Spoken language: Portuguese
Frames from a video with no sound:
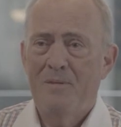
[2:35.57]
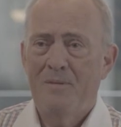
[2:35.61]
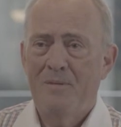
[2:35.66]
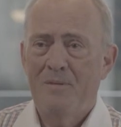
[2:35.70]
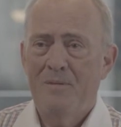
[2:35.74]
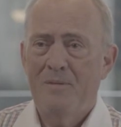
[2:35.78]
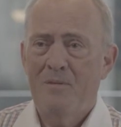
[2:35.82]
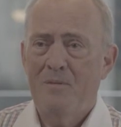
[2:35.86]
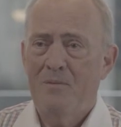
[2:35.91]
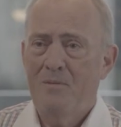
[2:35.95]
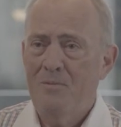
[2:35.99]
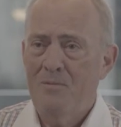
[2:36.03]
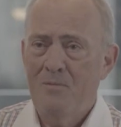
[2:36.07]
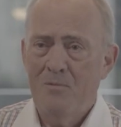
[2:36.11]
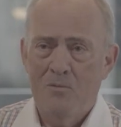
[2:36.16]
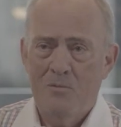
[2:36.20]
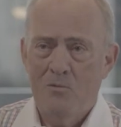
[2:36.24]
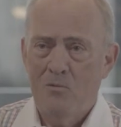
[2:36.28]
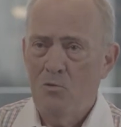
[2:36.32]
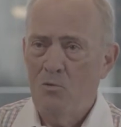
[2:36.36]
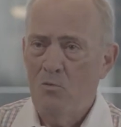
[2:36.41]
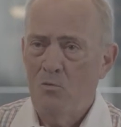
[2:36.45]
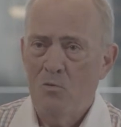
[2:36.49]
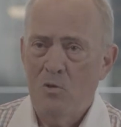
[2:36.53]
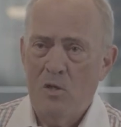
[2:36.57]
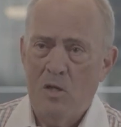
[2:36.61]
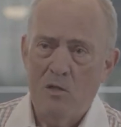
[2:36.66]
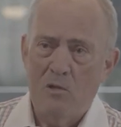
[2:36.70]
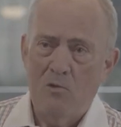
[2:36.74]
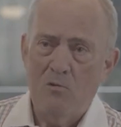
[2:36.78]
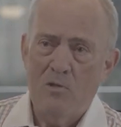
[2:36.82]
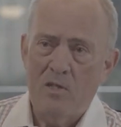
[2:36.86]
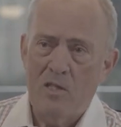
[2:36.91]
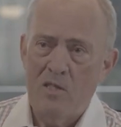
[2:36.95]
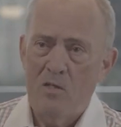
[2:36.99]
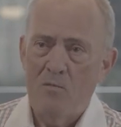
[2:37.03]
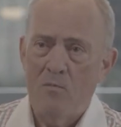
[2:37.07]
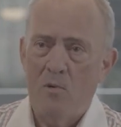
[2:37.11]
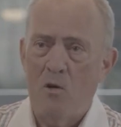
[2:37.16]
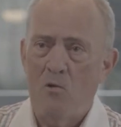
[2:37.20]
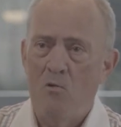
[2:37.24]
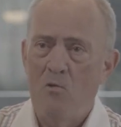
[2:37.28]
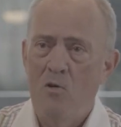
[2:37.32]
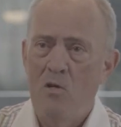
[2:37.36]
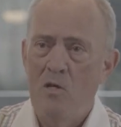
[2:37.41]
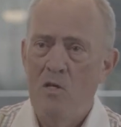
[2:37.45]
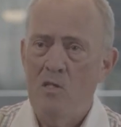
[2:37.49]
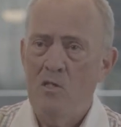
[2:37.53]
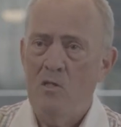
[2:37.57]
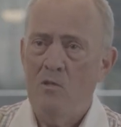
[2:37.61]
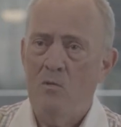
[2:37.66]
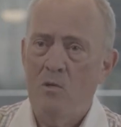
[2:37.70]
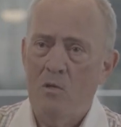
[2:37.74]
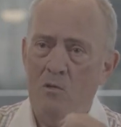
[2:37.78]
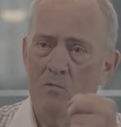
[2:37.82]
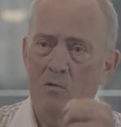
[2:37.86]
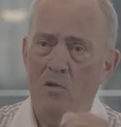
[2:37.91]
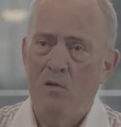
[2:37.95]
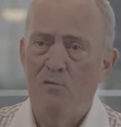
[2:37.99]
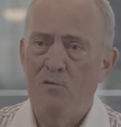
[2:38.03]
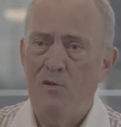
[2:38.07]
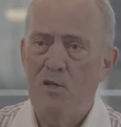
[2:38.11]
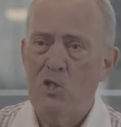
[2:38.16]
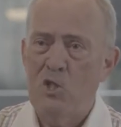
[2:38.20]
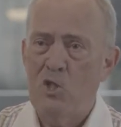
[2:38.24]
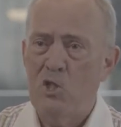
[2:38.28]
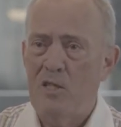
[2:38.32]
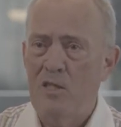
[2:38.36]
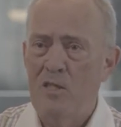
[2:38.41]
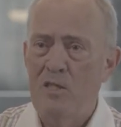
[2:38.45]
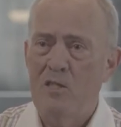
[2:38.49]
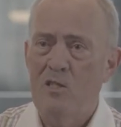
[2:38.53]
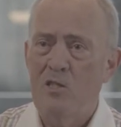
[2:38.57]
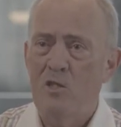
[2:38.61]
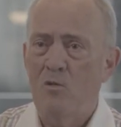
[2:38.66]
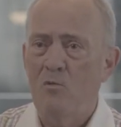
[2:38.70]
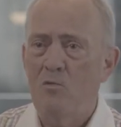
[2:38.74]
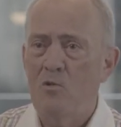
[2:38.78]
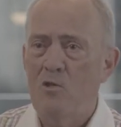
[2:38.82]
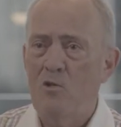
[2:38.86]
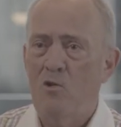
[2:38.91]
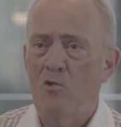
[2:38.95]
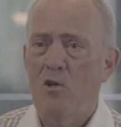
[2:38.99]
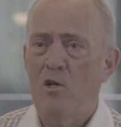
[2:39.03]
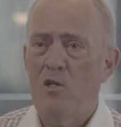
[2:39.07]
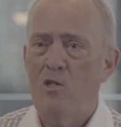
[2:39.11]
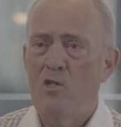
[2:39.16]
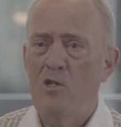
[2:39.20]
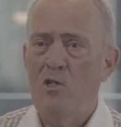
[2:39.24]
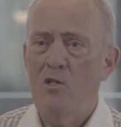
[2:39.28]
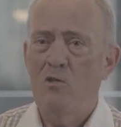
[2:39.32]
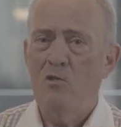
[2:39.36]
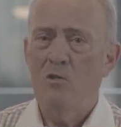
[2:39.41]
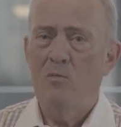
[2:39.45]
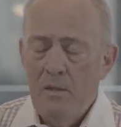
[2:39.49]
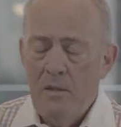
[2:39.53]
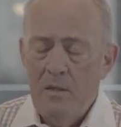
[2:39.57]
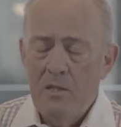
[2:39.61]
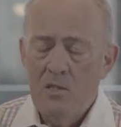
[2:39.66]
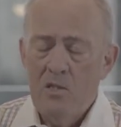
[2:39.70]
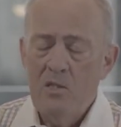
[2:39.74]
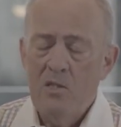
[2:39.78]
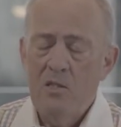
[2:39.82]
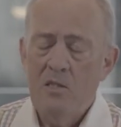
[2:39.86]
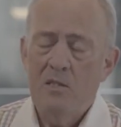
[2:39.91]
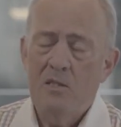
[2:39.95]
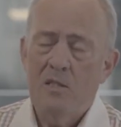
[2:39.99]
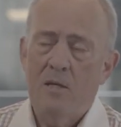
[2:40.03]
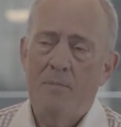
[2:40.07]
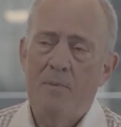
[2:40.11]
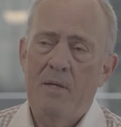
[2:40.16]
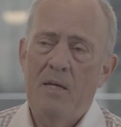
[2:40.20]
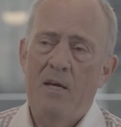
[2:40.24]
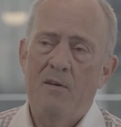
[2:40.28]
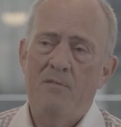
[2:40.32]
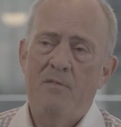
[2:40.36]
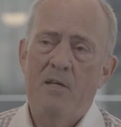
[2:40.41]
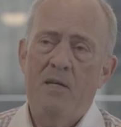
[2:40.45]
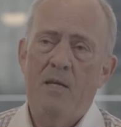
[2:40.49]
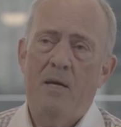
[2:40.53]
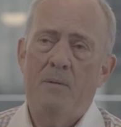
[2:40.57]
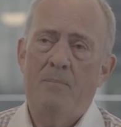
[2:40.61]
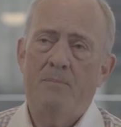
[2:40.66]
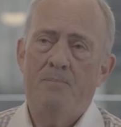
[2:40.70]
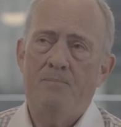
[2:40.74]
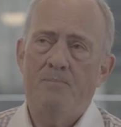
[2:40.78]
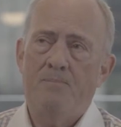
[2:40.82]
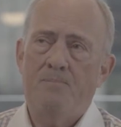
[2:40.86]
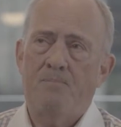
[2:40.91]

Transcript: Então, todo cada um trazia uma coisa, um refrigerante, algum salgadinho, e a gente trabalhava lá.